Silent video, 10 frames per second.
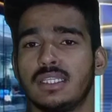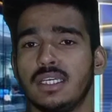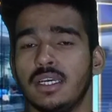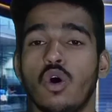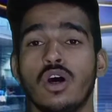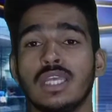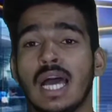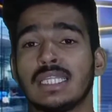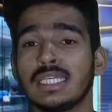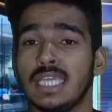रहते हैं और
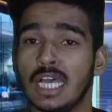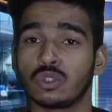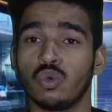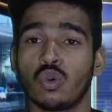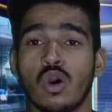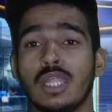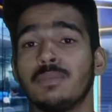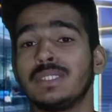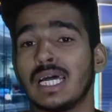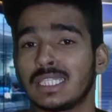यहाँ तक ये स्कूल कॉलेज
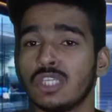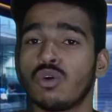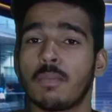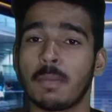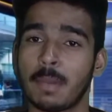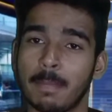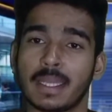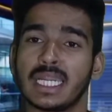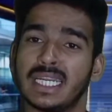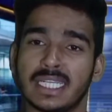भी जाती है तो अपने
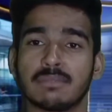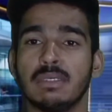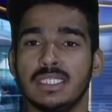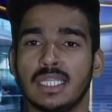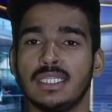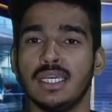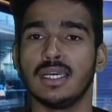पेपर के ड्रेस में ही जाती